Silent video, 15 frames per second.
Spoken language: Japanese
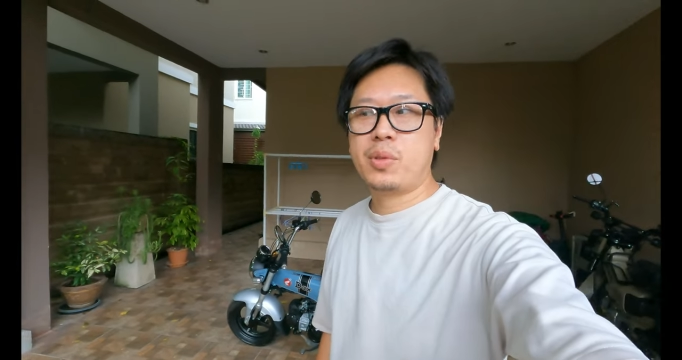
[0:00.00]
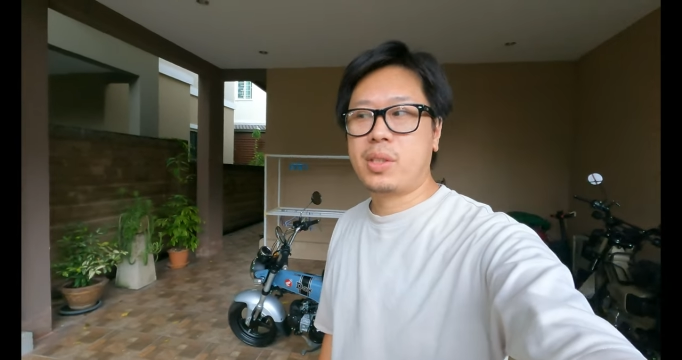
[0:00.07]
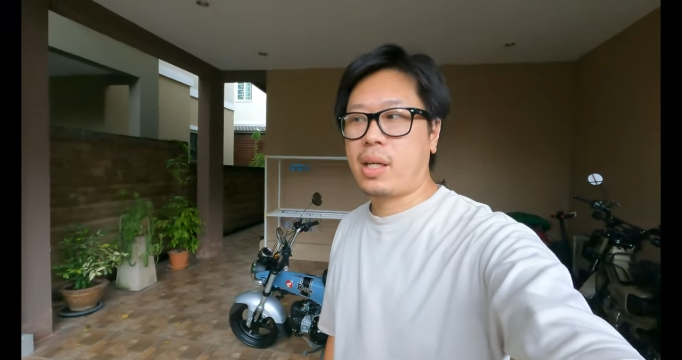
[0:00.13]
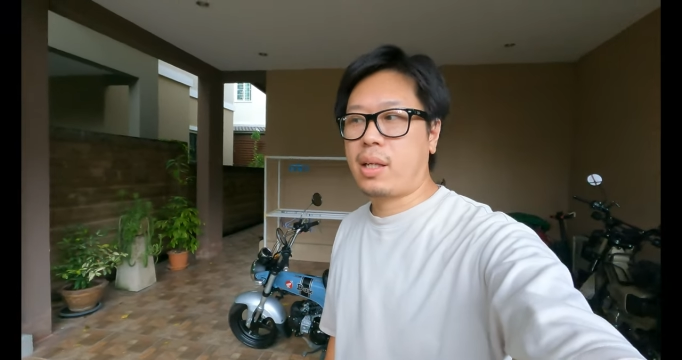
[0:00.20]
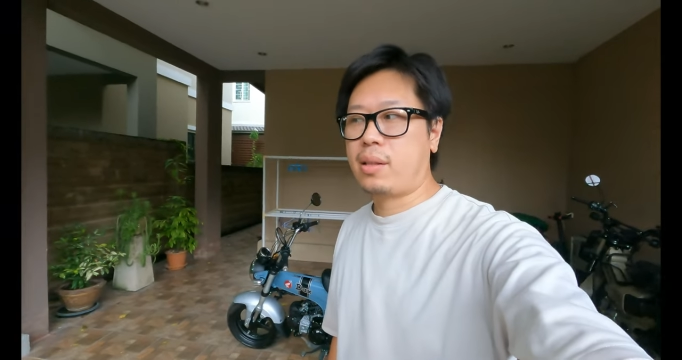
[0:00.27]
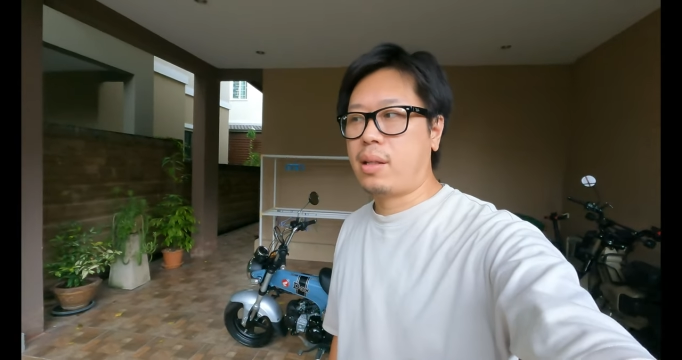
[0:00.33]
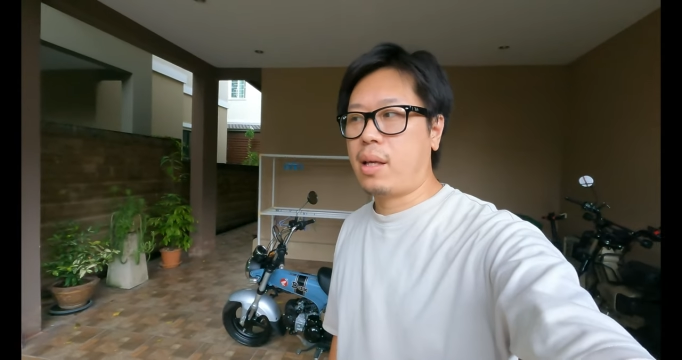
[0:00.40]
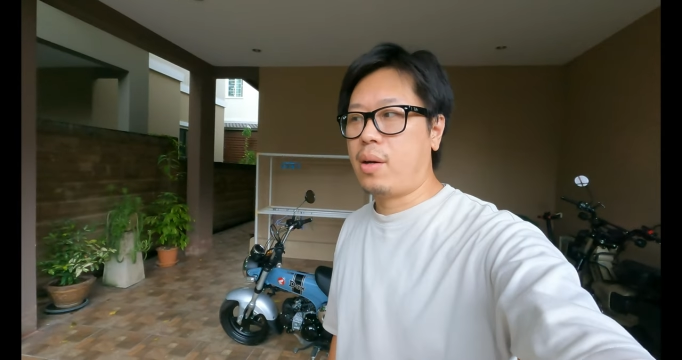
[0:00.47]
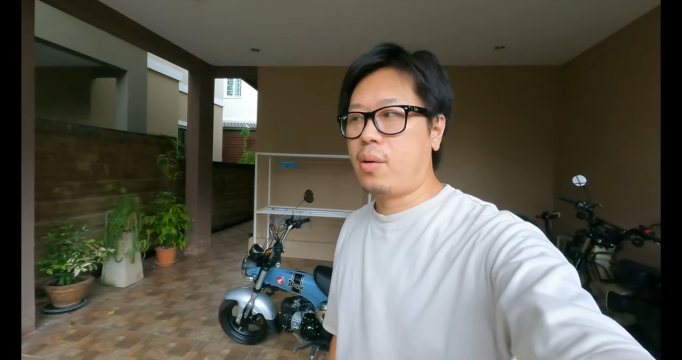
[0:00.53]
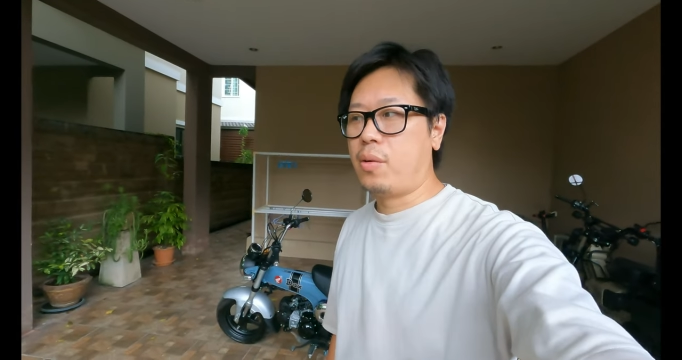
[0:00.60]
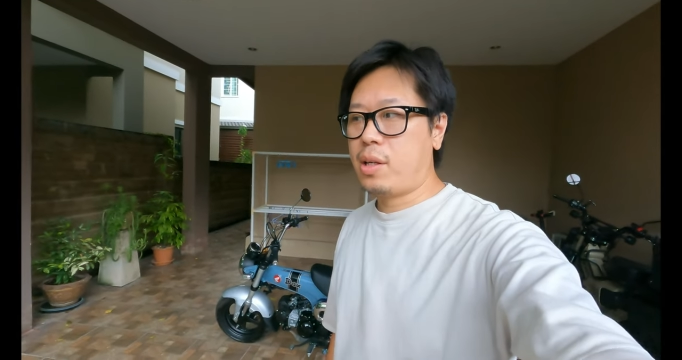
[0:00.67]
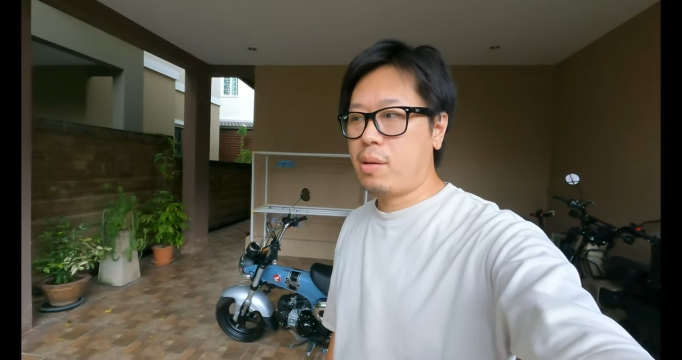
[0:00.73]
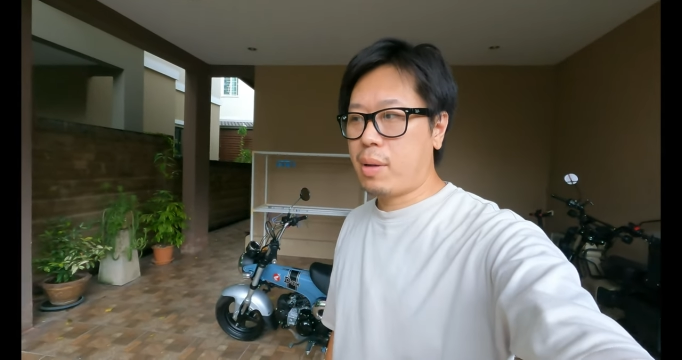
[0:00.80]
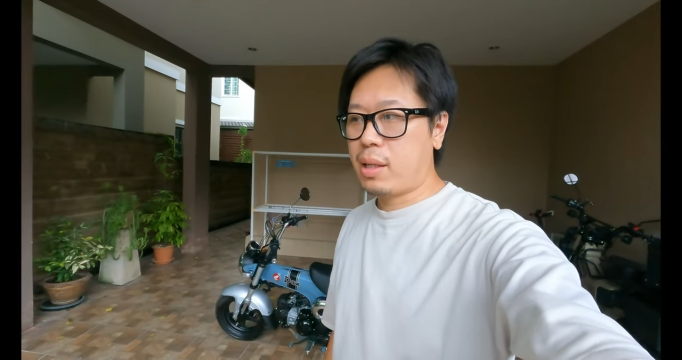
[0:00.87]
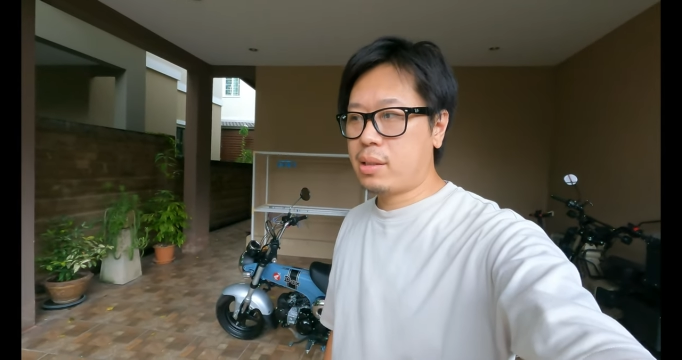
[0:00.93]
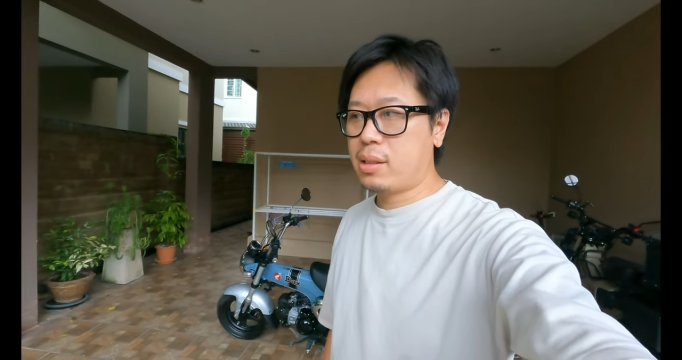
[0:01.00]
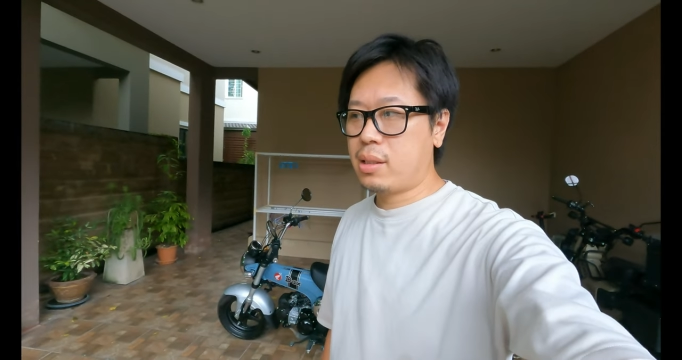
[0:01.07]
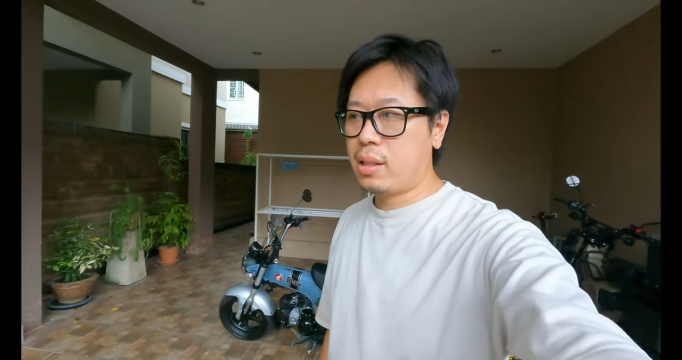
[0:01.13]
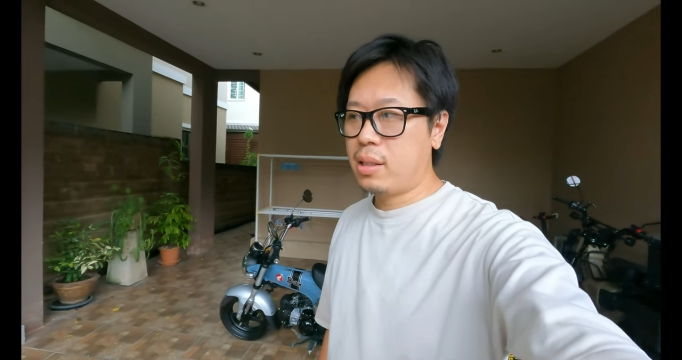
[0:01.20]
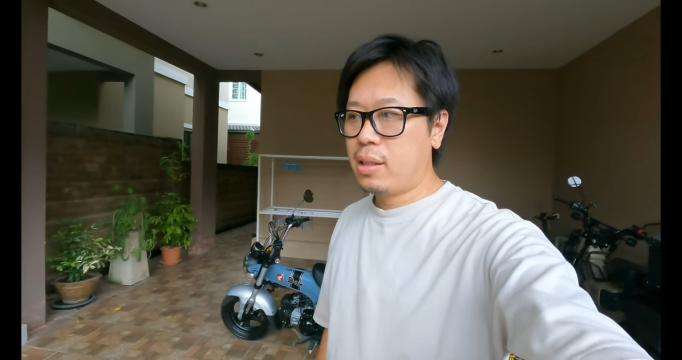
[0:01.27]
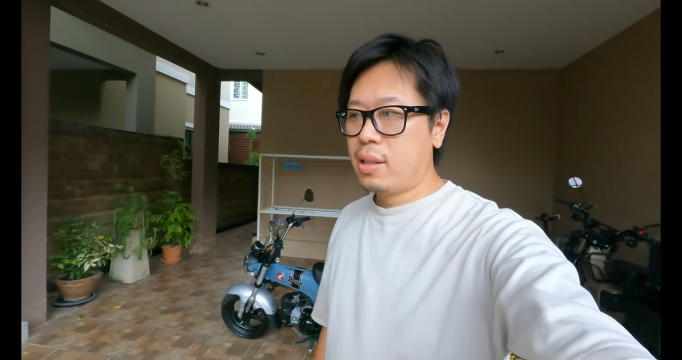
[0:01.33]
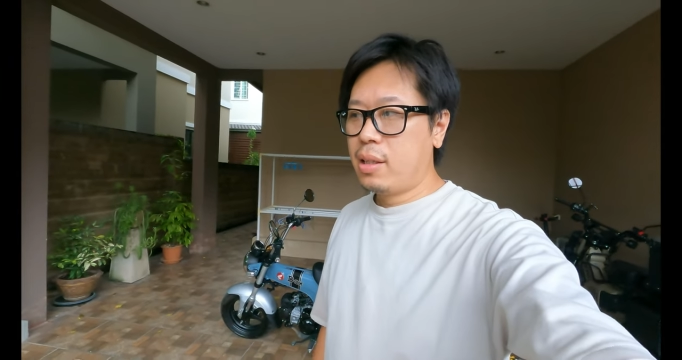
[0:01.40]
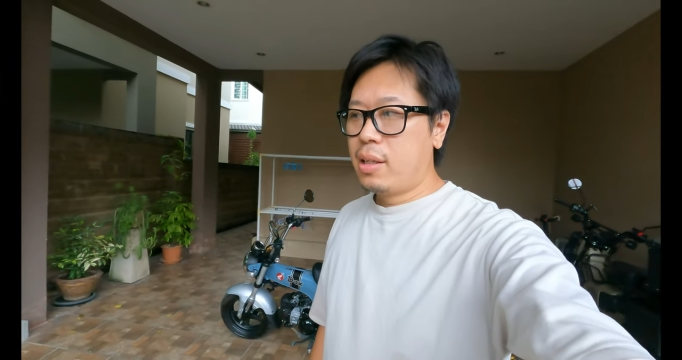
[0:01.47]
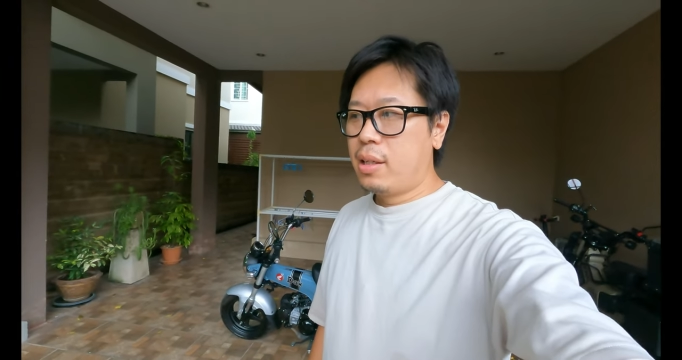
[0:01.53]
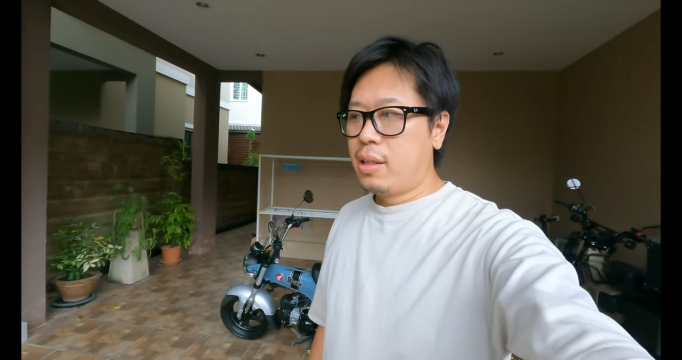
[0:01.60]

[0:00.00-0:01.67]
使っております